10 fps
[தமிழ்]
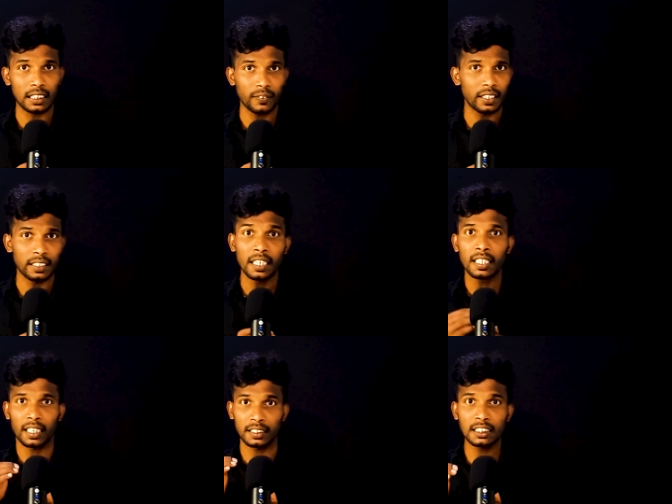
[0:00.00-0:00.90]
இவர்
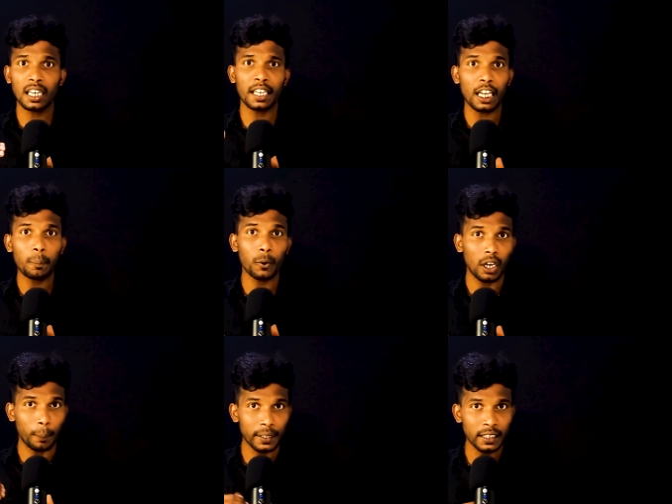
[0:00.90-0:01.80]
இதுதான் ஏர்போர்ட்
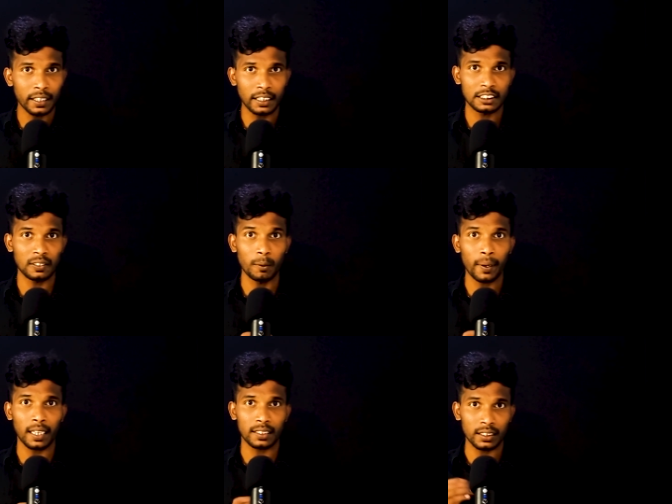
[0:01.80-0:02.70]
அப்படின்னு நினைச்சு
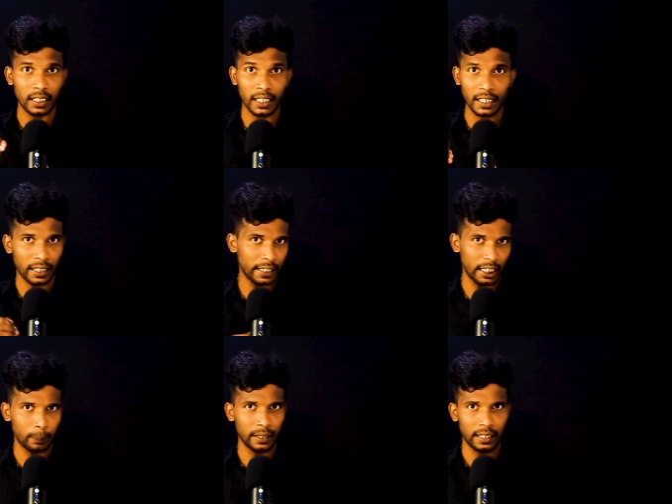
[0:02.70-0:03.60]
விமானத்தை தர இறக்க ட்ரை
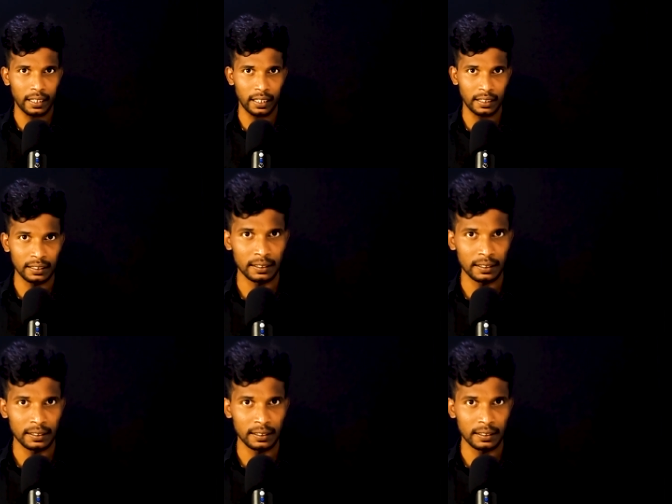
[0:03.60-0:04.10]
பண்ணியிருக்காரு